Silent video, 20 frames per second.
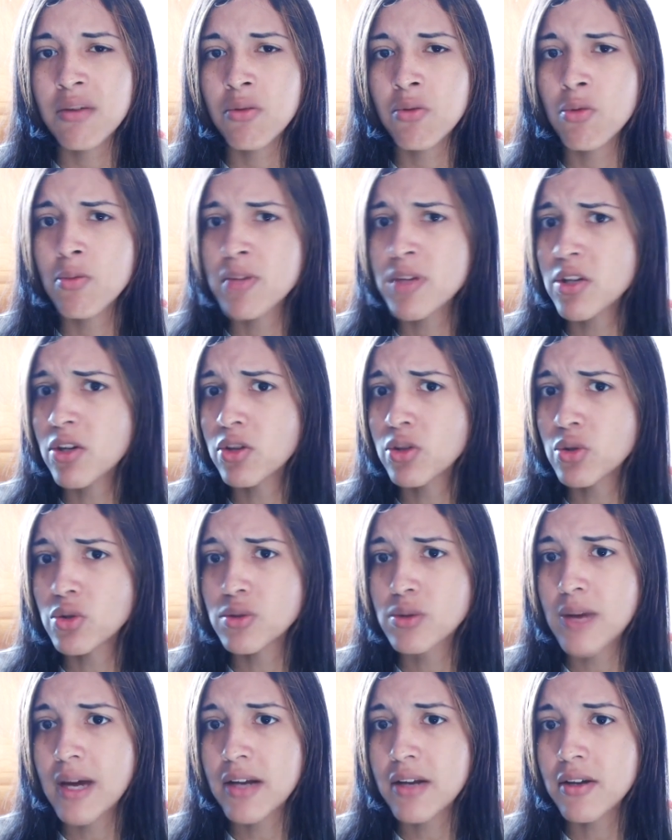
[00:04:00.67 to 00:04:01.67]
de un millón de
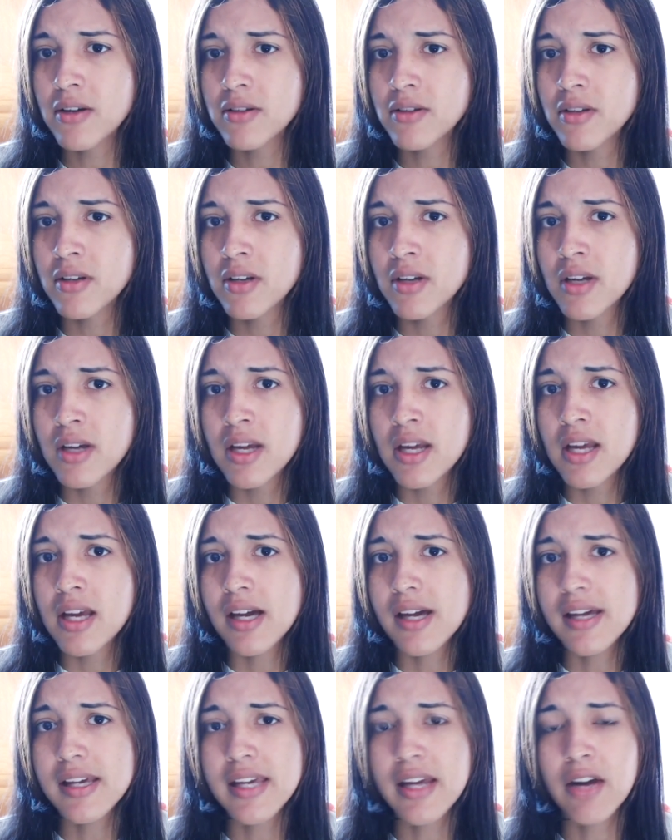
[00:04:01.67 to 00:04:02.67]
usuarios
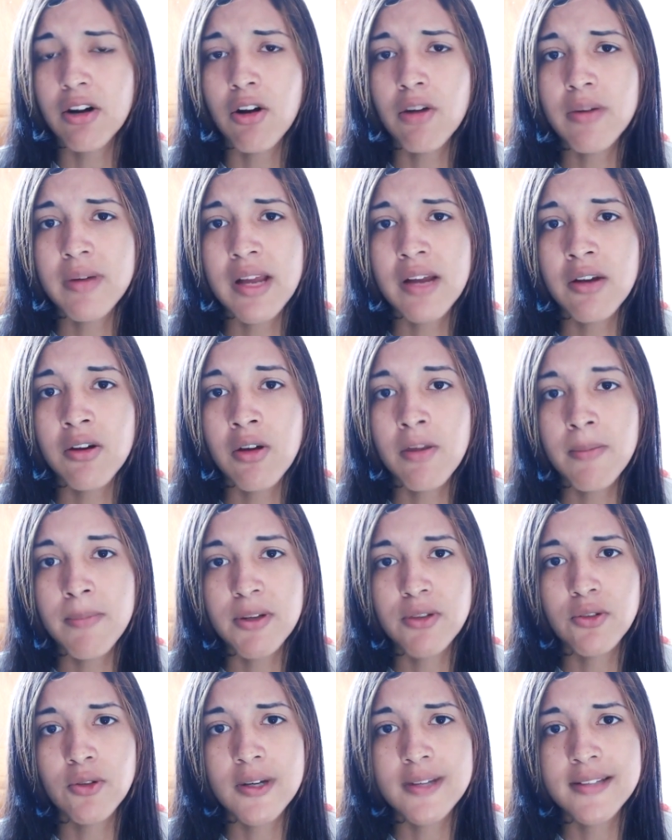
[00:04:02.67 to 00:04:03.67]
y el gobierno
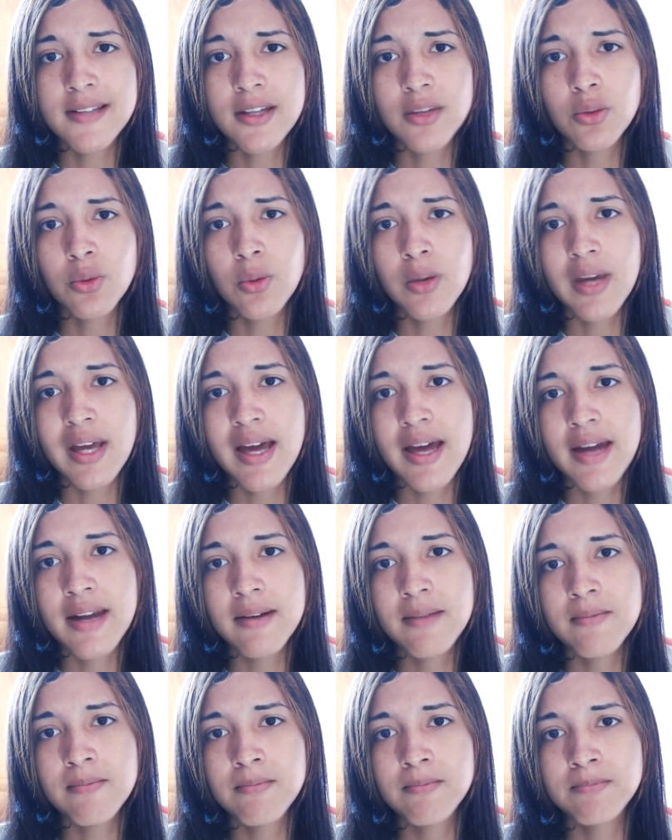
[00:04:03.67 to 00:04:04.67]
empezó a
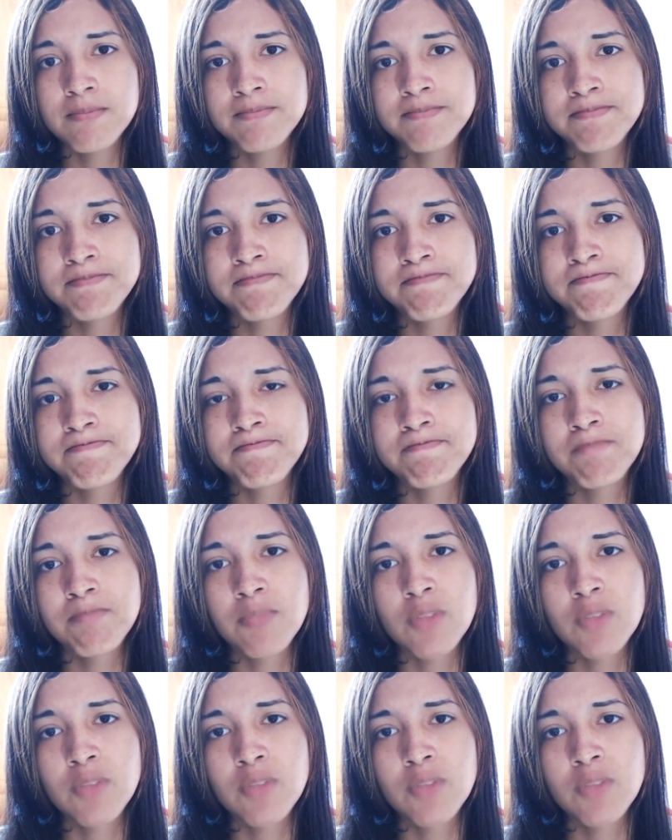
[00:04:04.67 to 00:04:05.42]
saturar mm,